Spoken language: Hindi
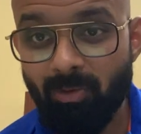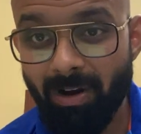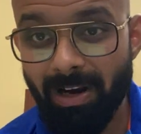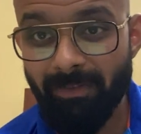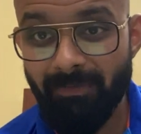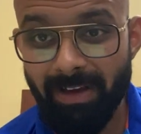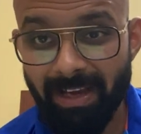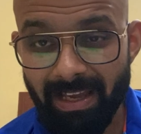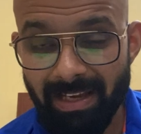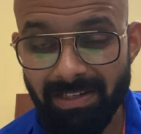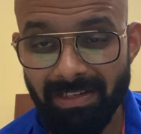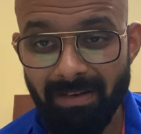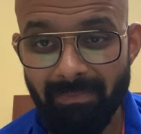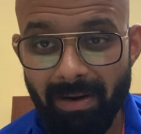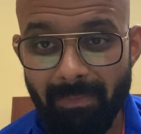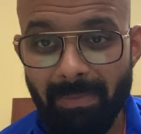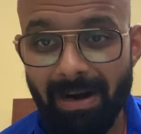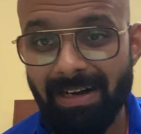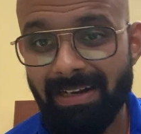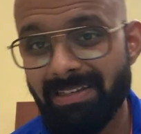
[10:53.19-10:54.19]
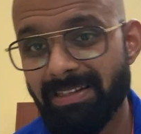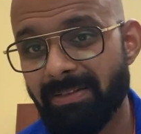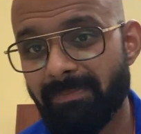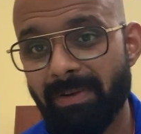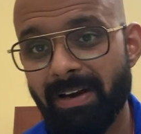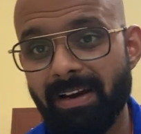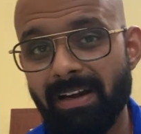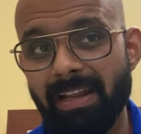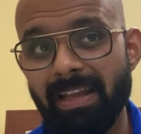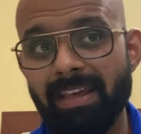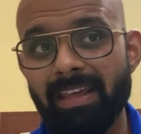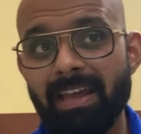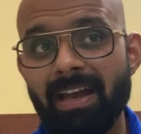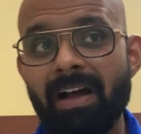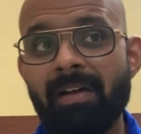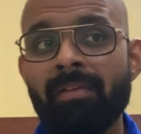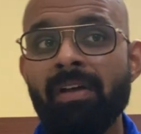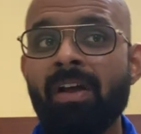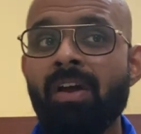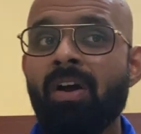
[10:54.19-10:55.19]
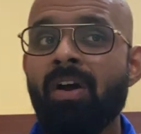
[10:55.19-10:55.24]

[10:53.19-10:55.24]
क्वालिफिकेशन में पार्टिसिपेट नहीं किया